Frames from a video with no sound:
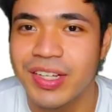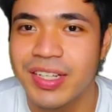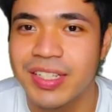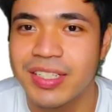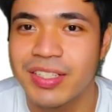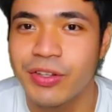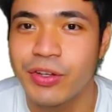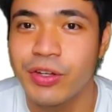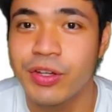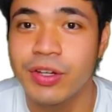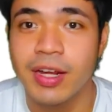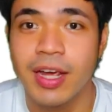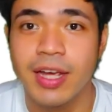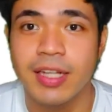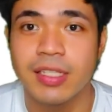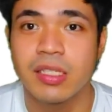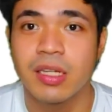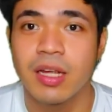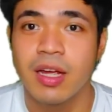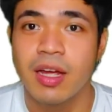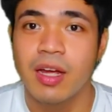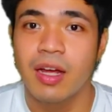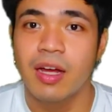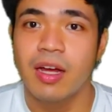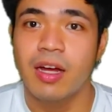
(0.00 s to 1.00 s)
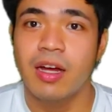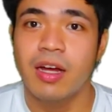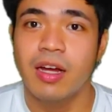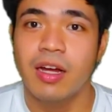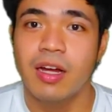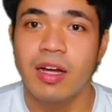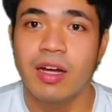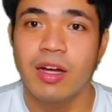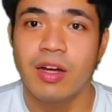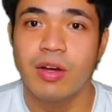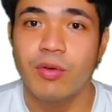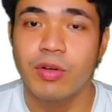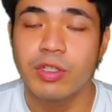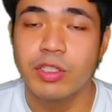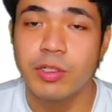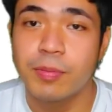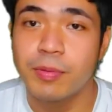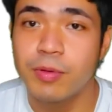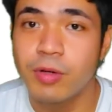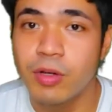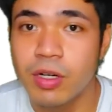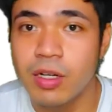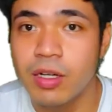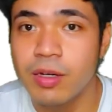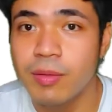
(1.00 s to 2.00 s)
So, yun guys, uh, huwag niyo
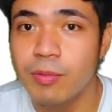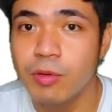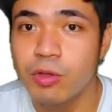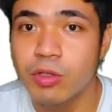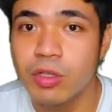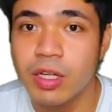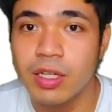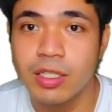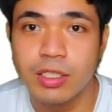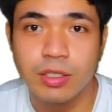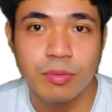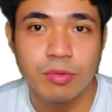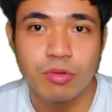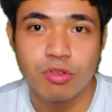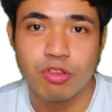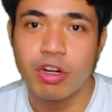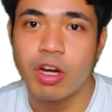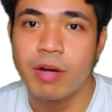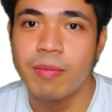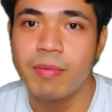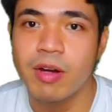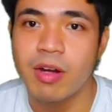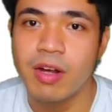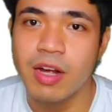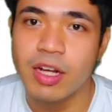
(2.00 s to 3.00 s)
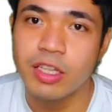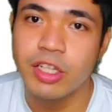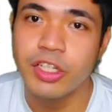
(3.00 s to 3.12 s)
po makalimutan i-subscribe ang